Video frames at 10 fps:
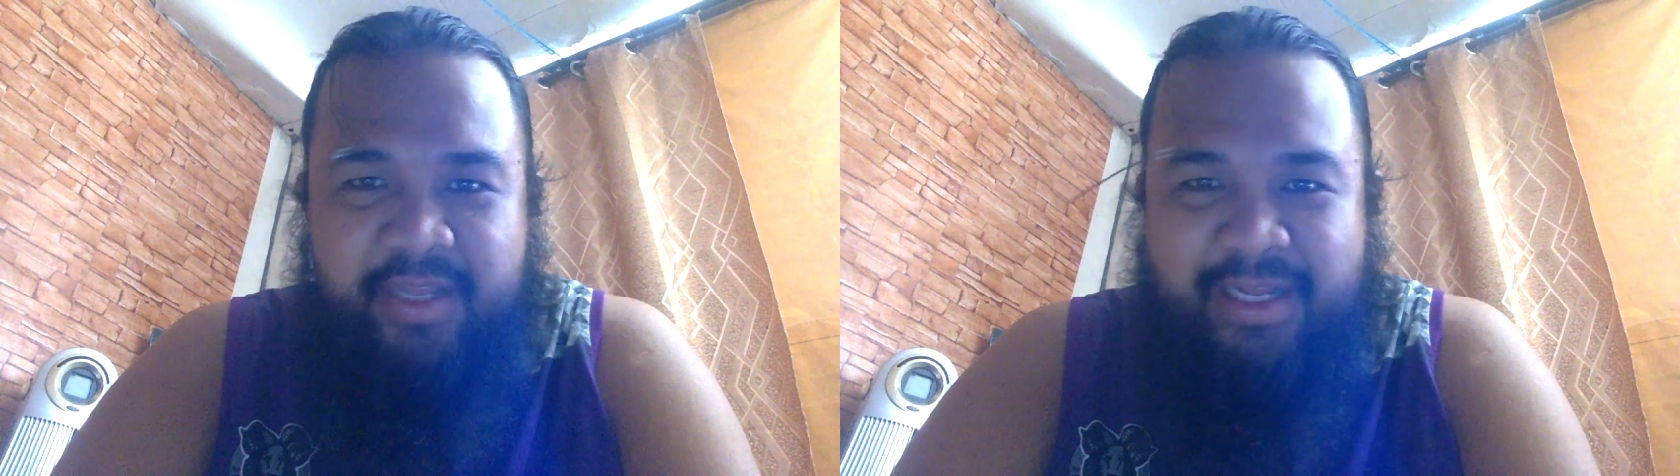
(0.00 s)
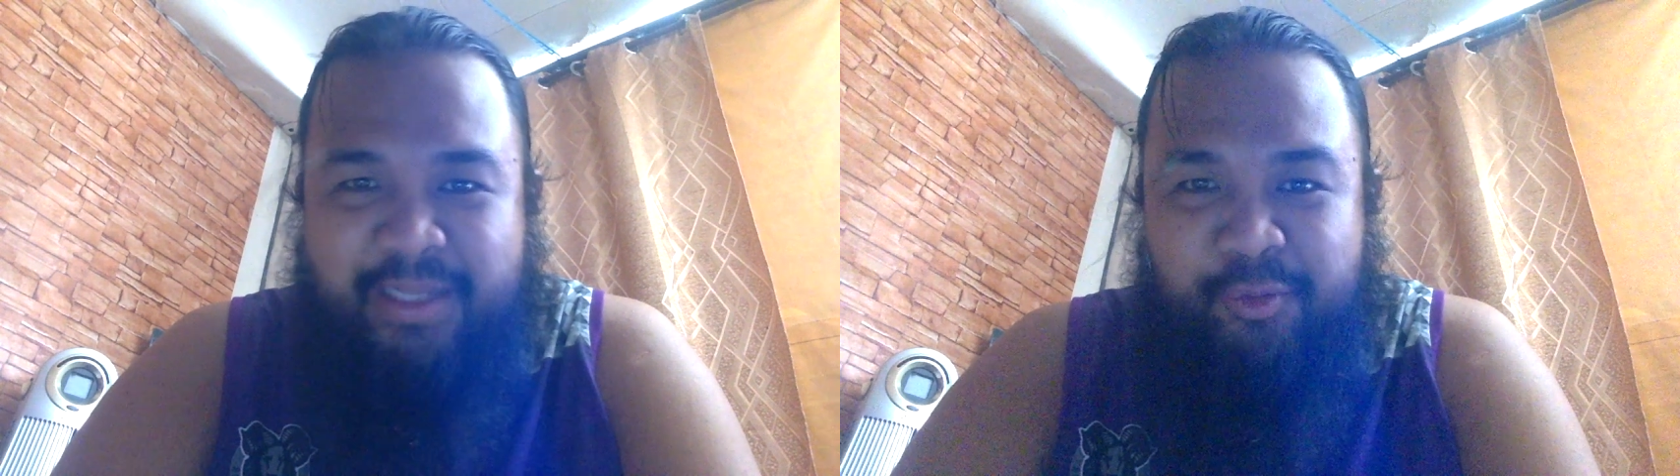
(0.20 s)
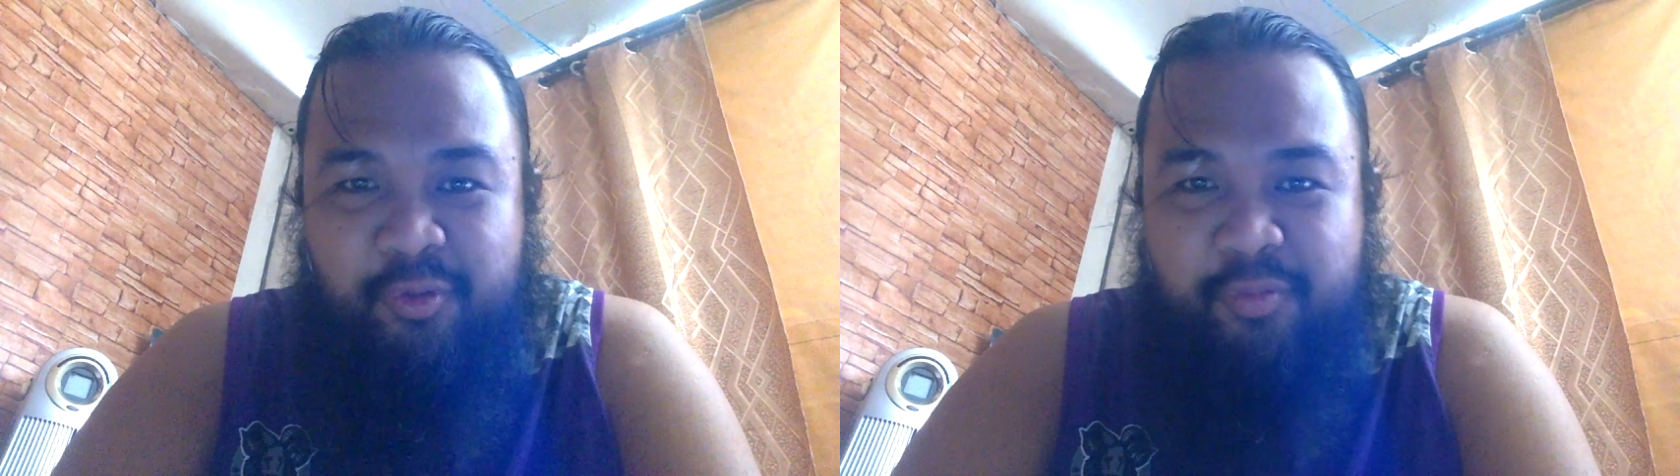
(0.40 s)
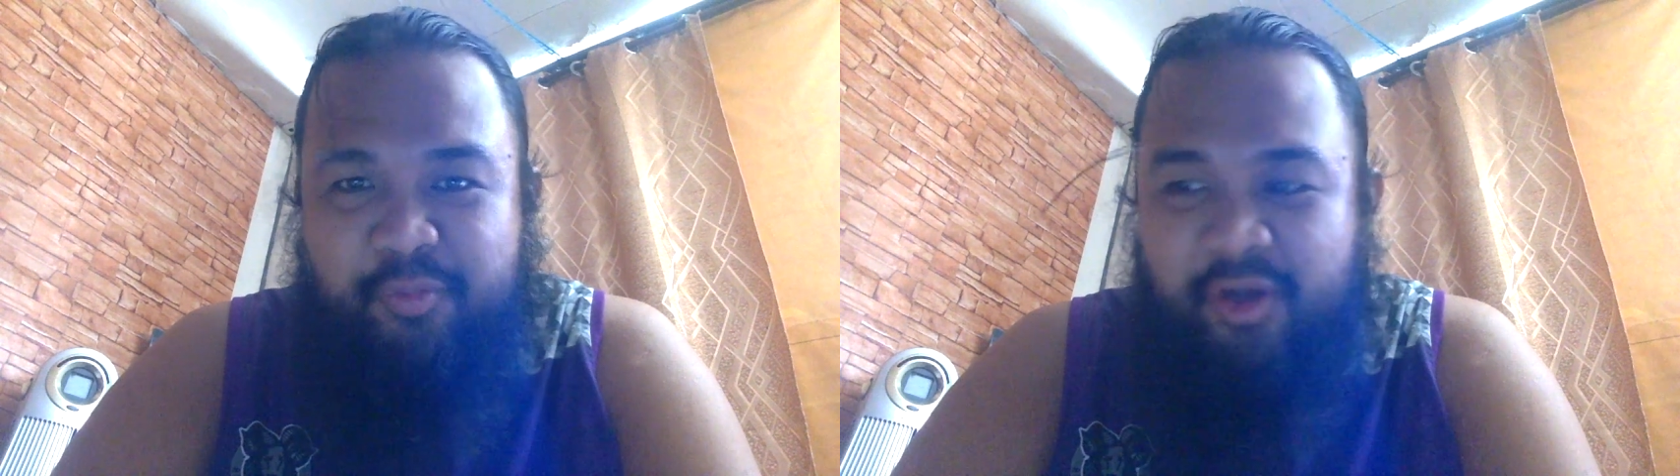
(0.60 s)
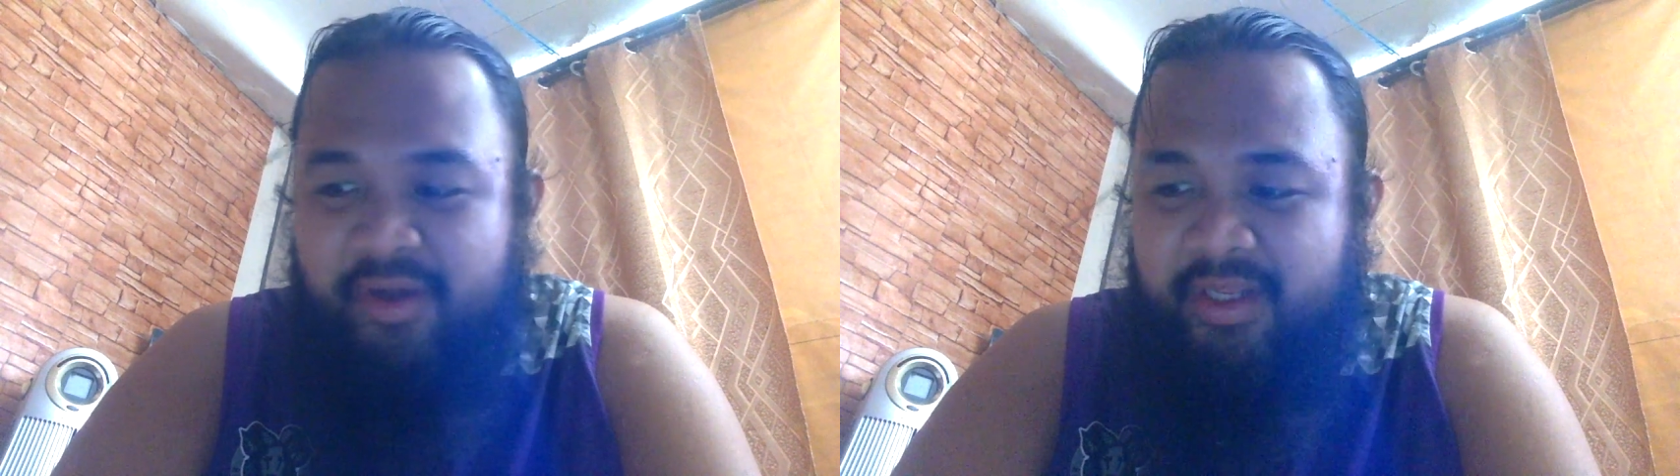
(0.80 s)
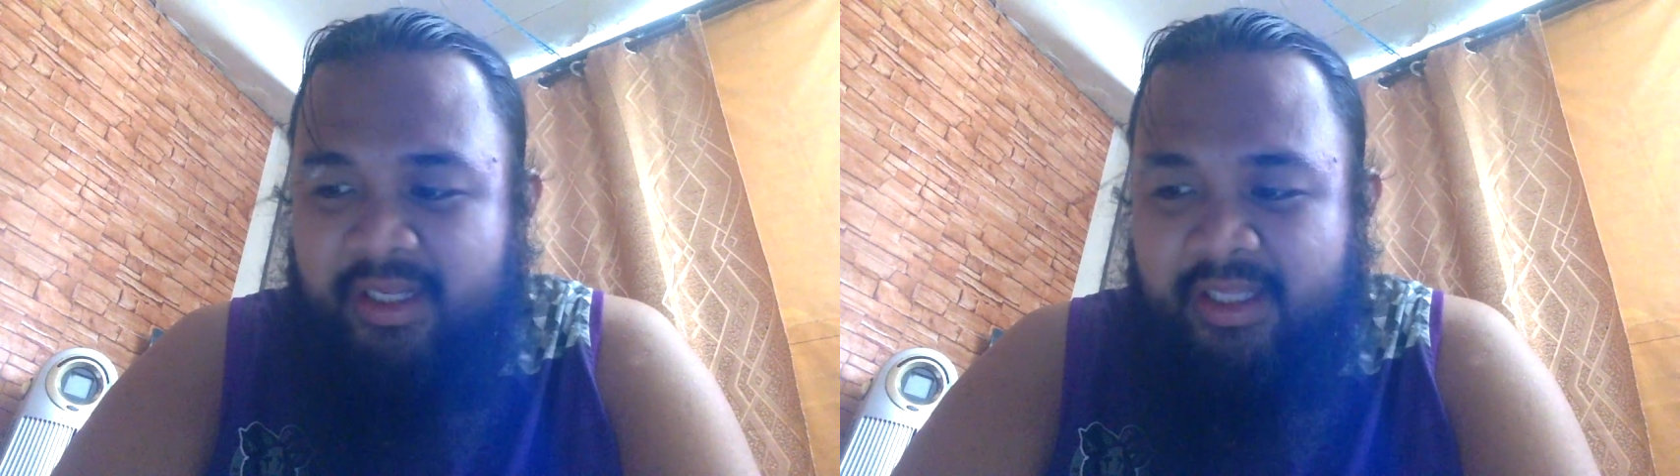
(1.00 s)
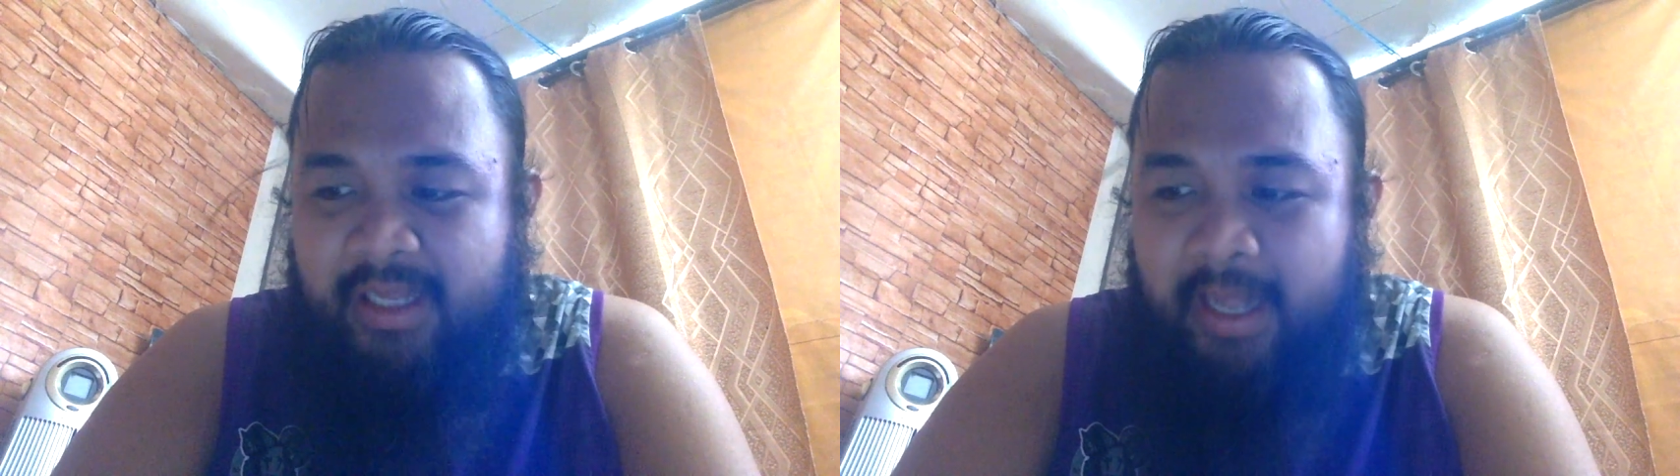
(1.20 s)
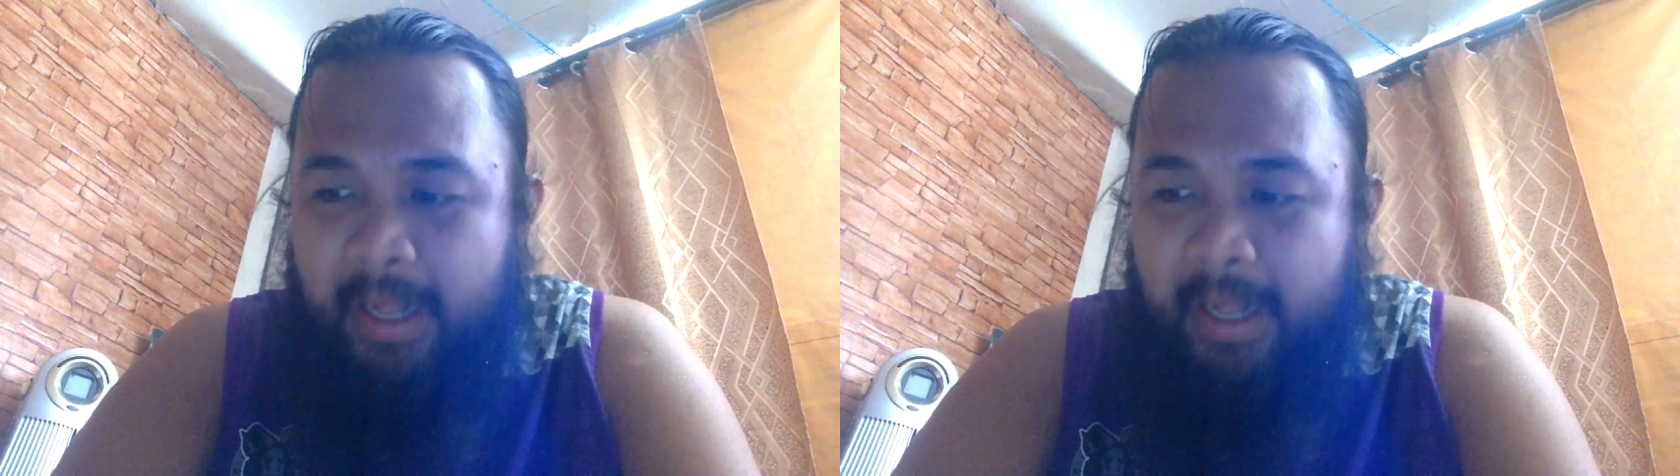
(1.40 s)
Nakatulog po ako kanina.